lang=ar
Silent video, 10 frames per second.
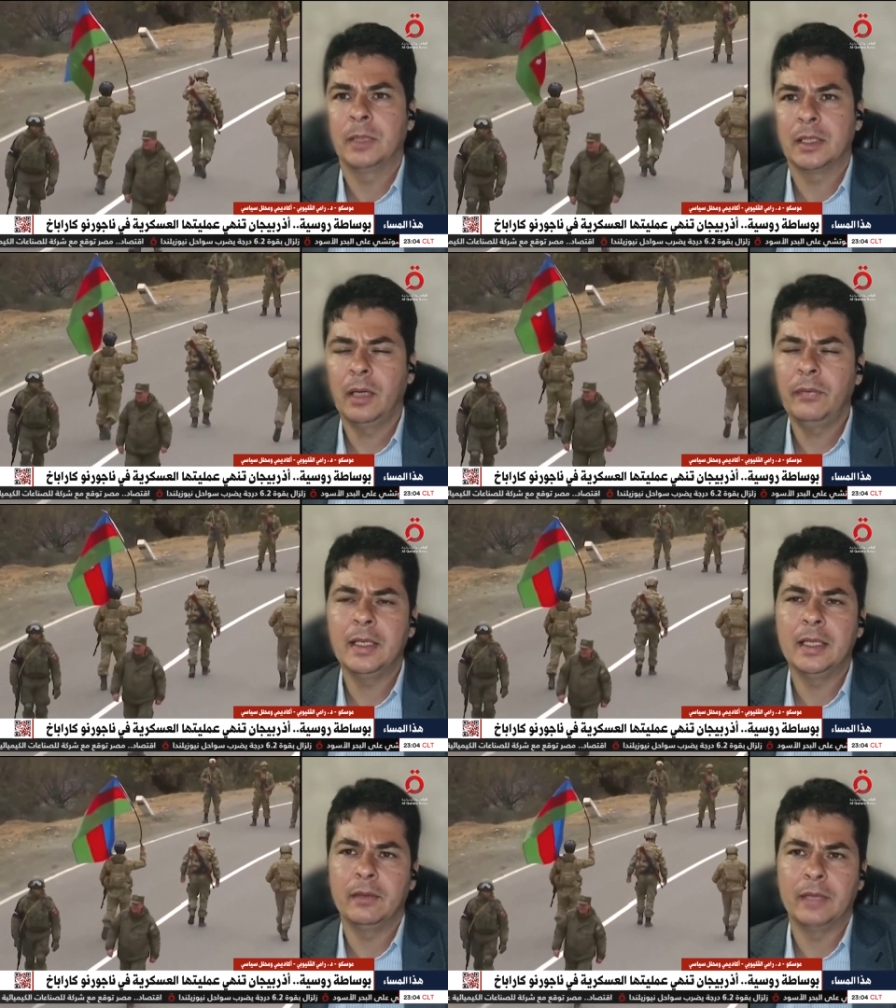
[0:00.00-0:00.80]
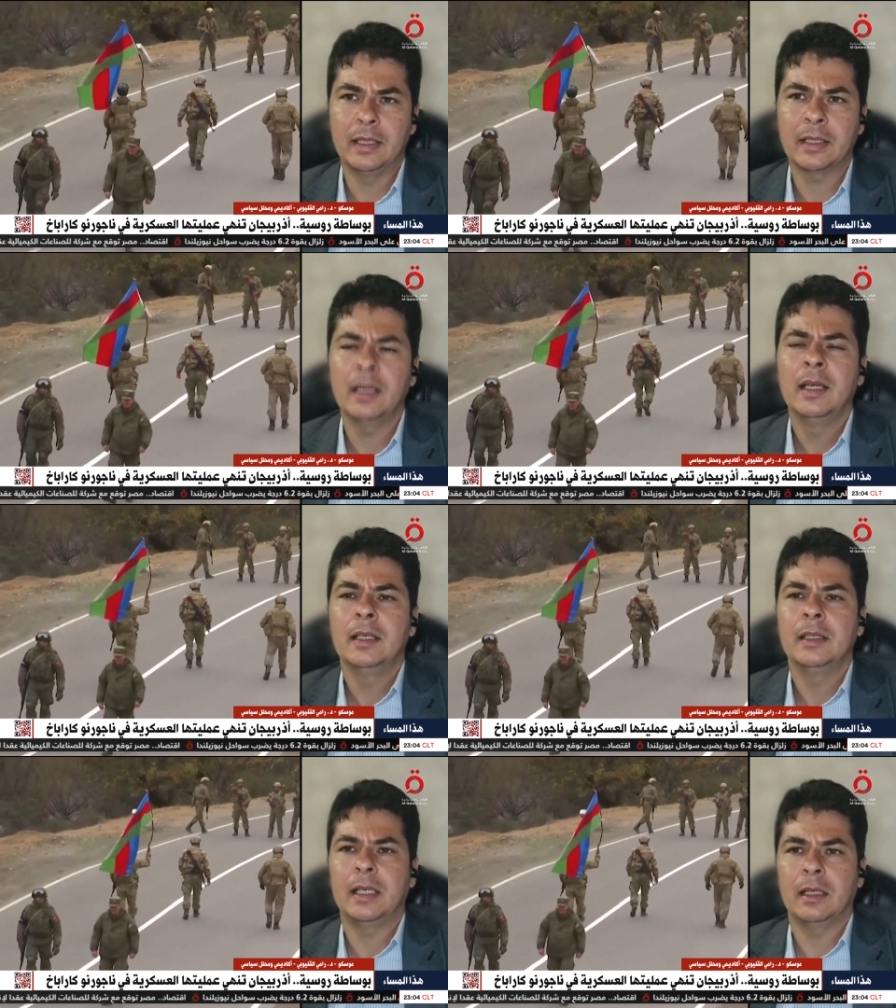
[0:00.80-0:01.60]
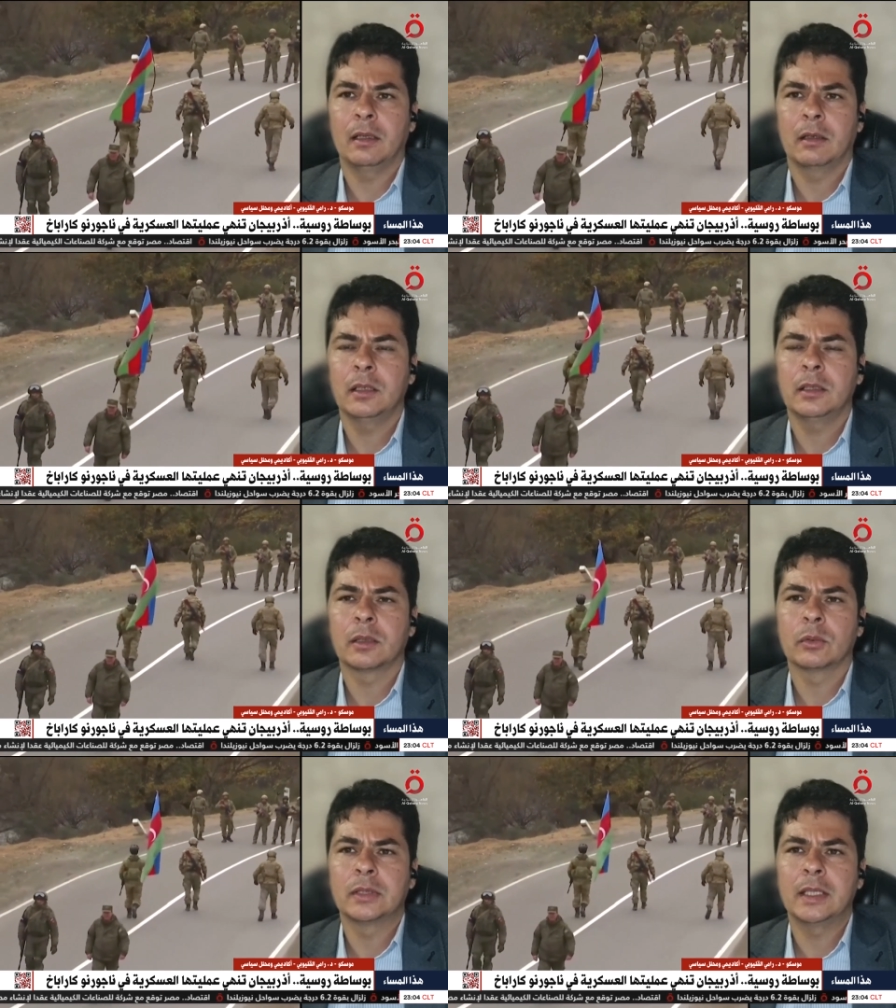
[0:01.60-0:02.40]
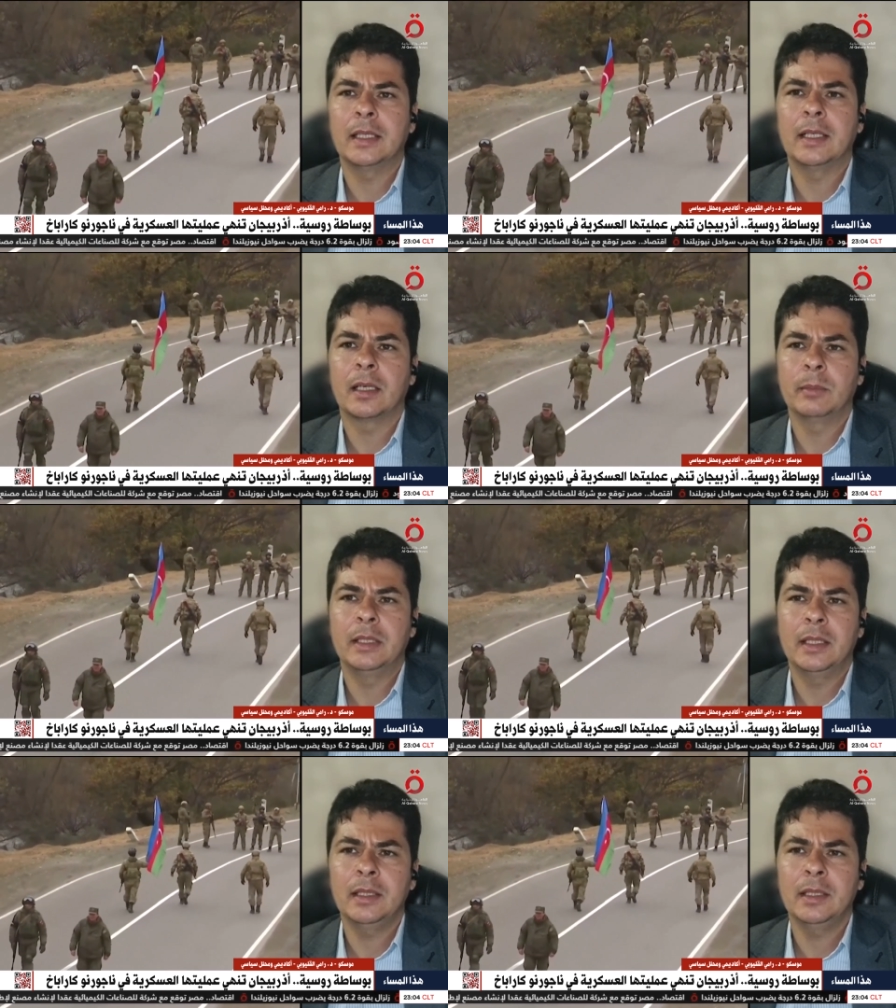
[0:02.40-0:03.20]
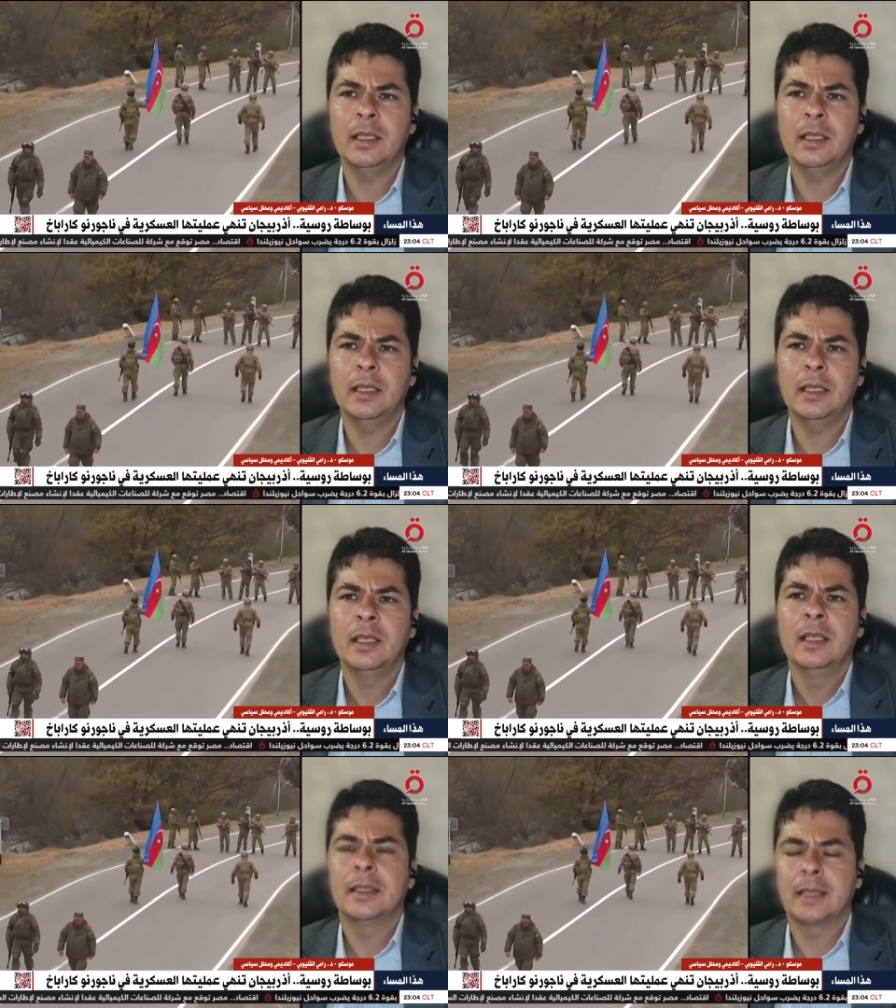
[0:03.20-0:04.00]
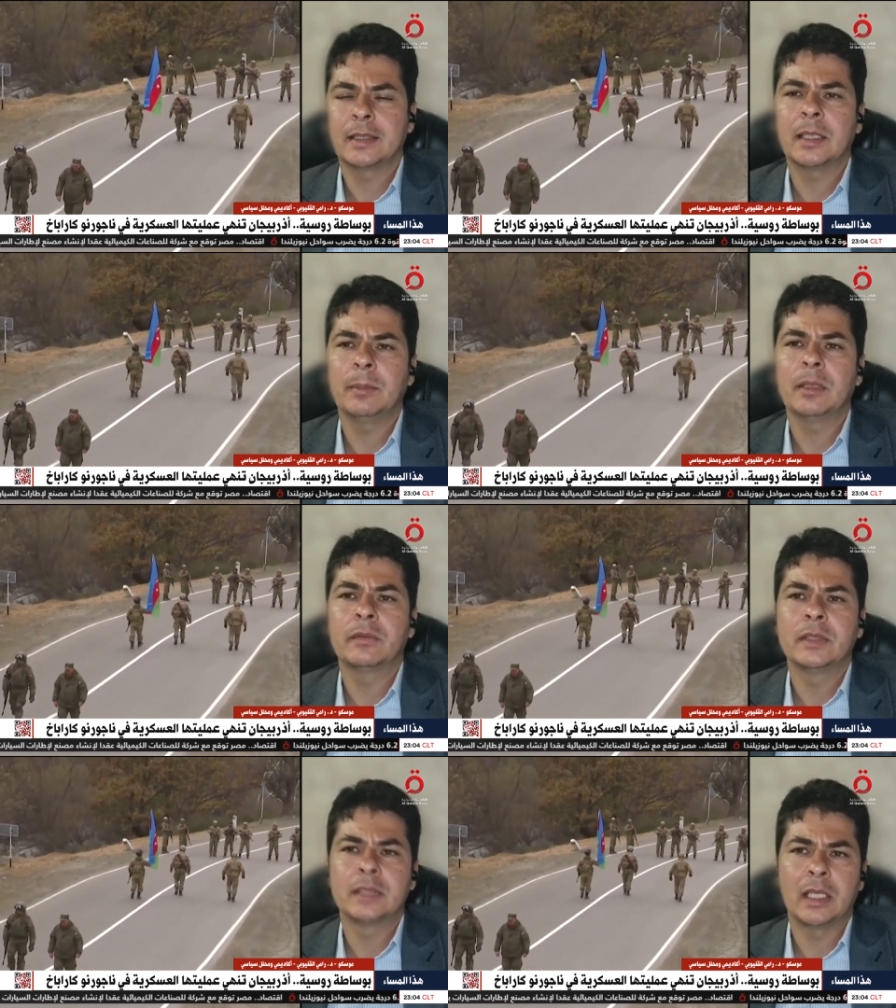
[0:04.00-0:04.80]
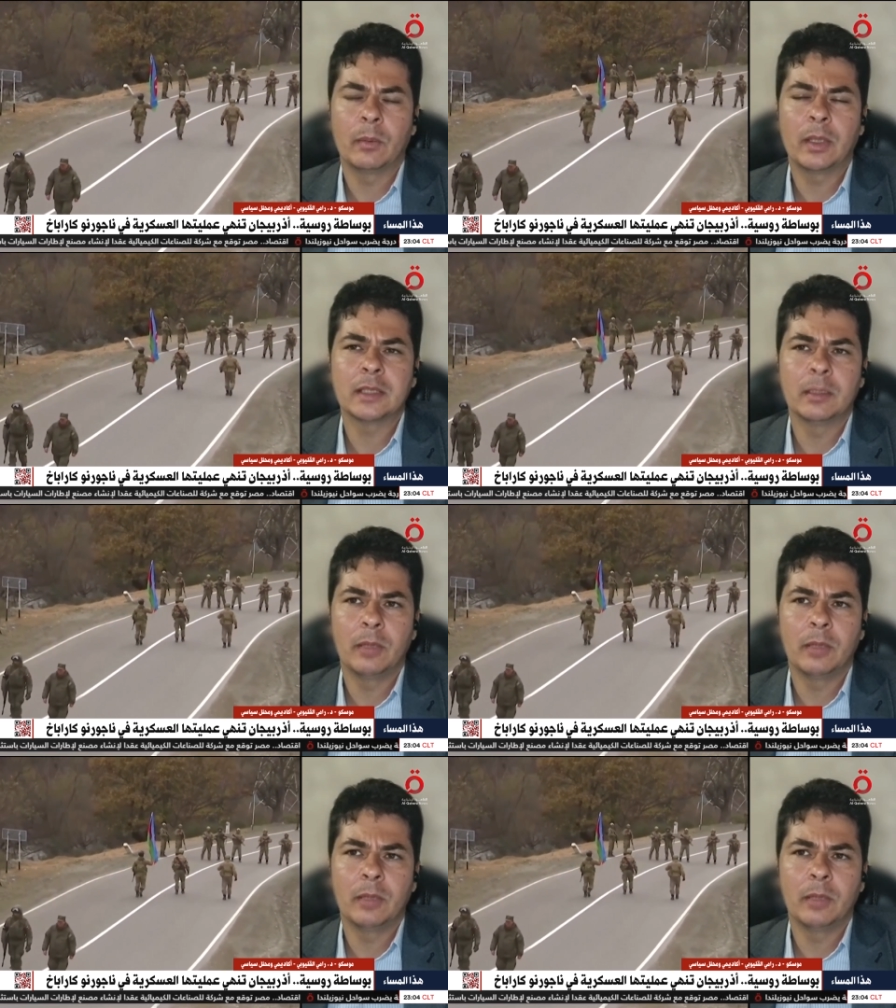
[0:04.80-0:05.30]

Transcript: بالإضافة إلى ذلك العلاقات الروسية الأرمينية اتسمت في السنوات